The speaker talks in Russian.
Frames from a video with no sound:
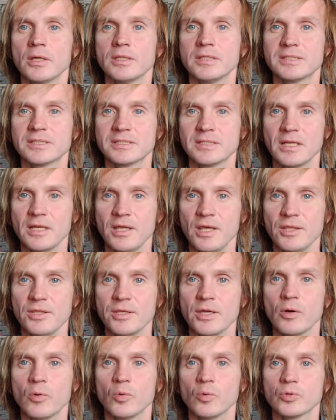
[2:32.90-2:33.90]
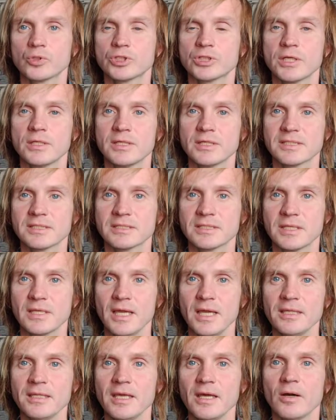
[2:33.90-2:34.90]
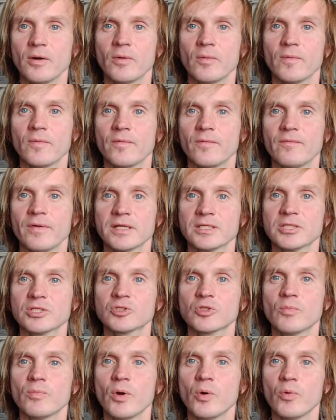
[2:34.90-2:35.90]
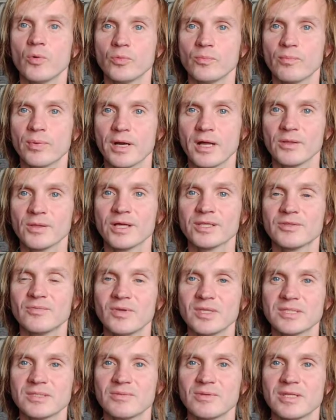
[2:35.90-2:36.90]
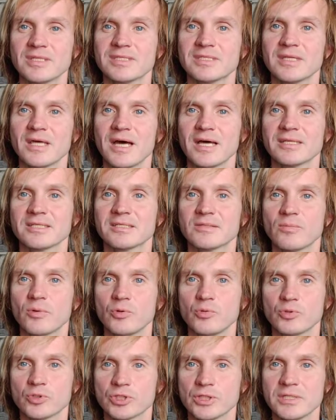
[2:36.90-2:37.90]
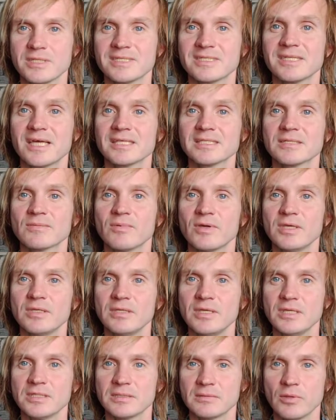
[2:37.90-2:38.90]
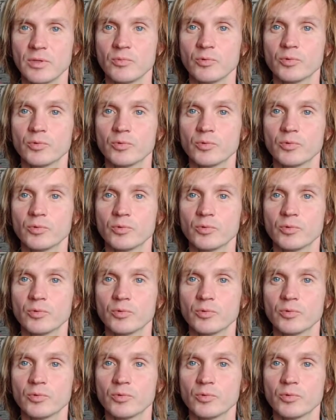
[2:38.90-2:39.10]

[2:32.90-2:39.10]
исцеления, улучшения состояния, важно, чтобы он брал ответственность за свою жизнь, за свои действия.